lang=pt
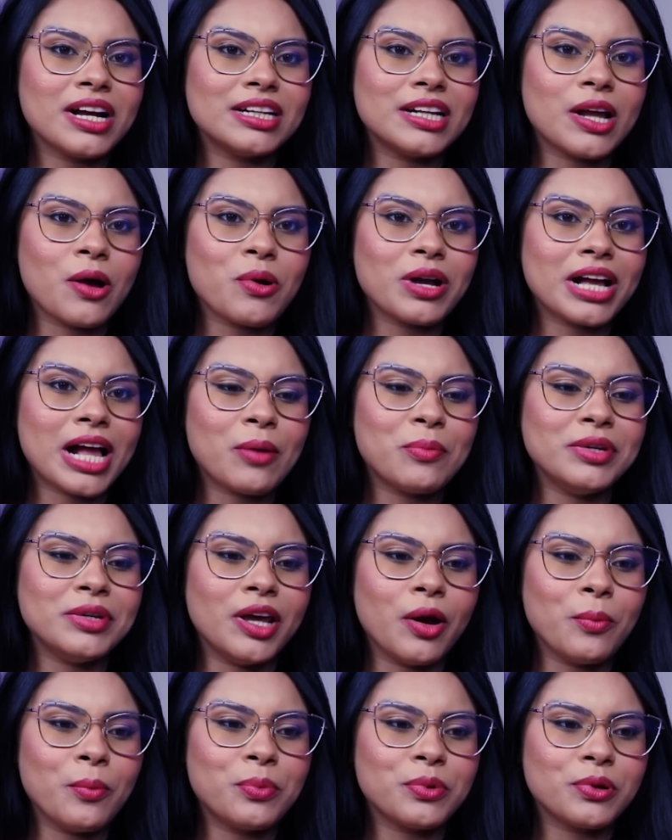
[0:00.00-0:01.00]
canal
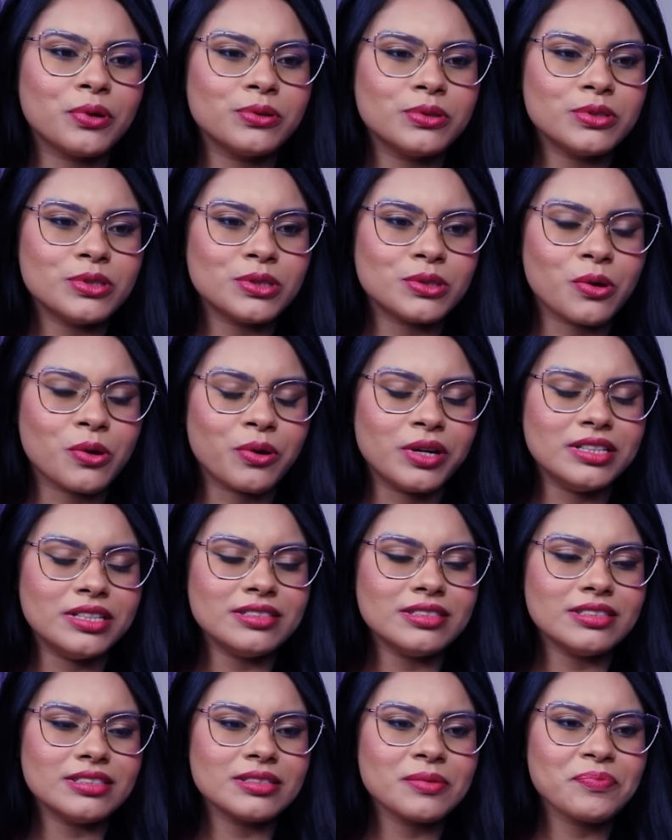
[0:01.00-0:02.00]
Gabriel
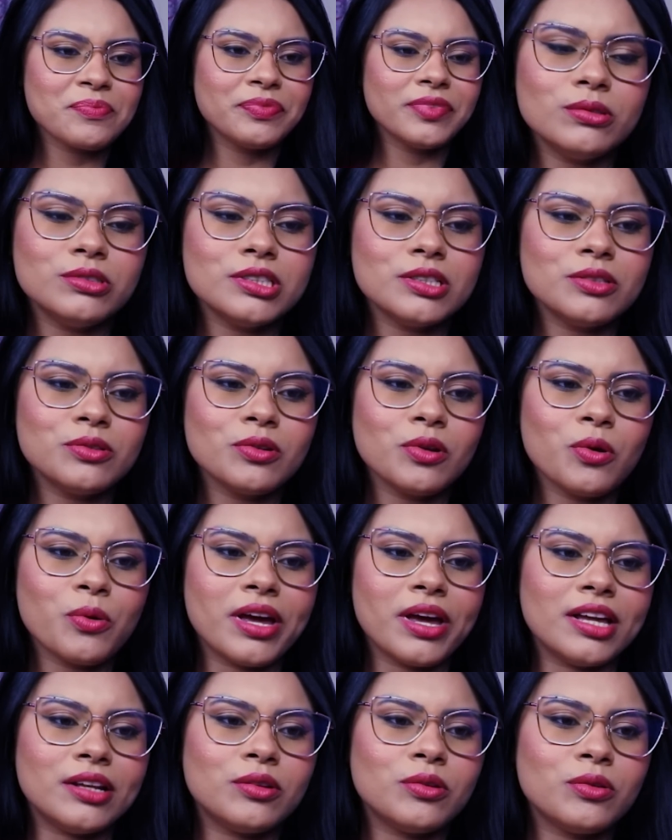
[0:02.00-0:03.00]
Produções e o
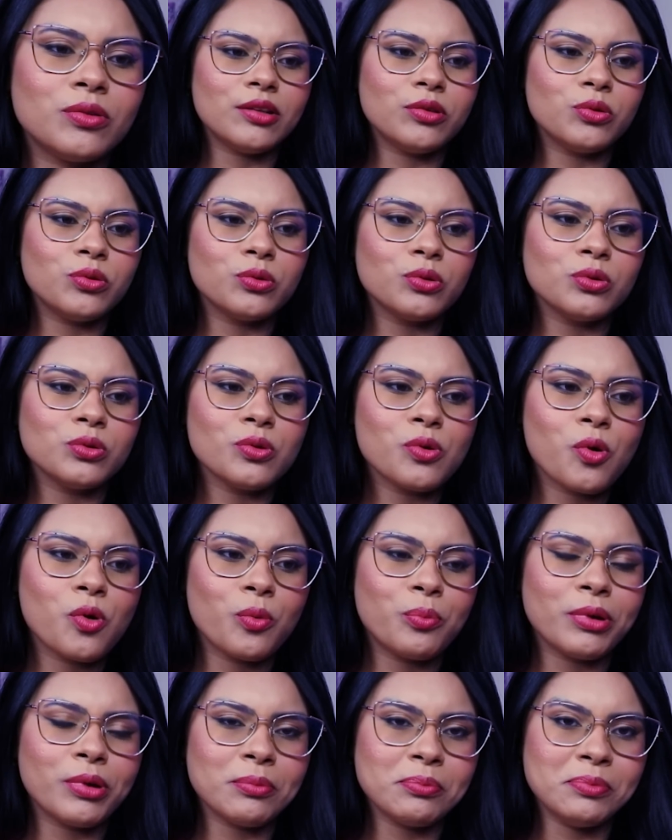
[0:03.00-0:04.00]
título é É Tudo
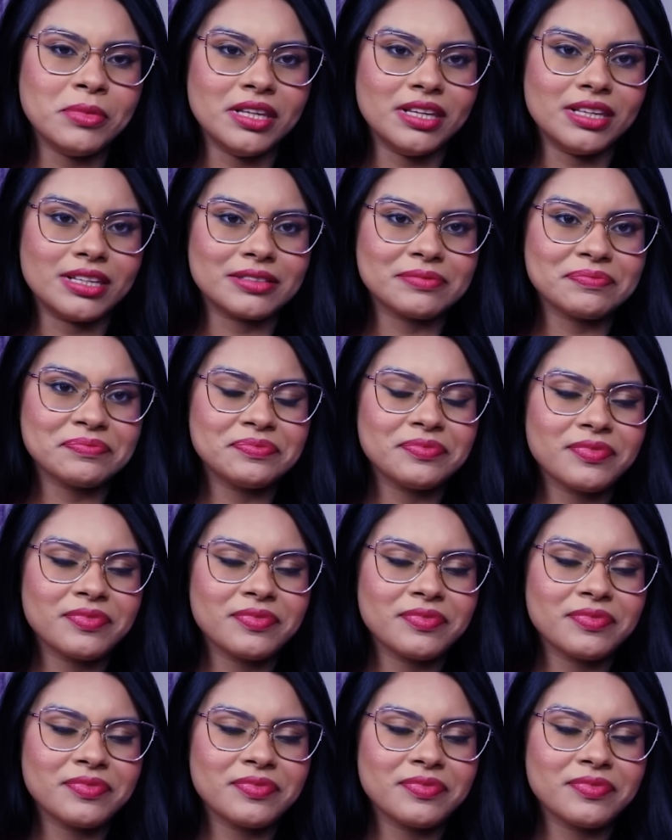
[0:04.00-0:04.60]
Culpa Minha.